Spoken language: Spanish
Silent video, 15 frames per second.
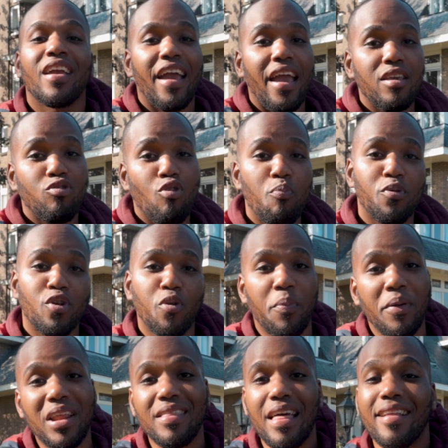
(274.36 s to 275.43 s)
es su
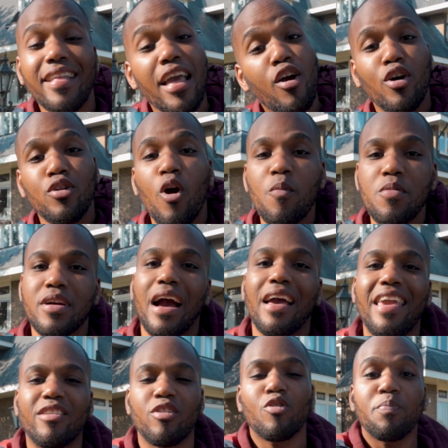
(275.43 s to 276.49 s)
prosperidad económica
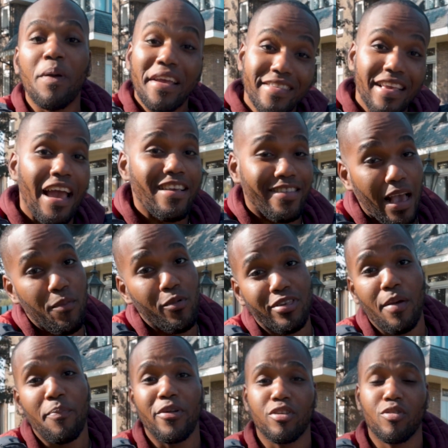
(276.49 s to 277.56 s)
y esos paisajes que a
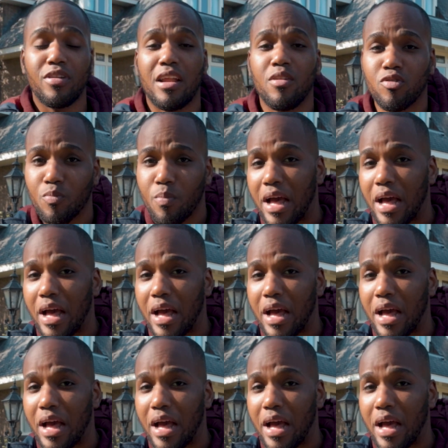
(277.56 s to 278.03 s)
muchas personas nos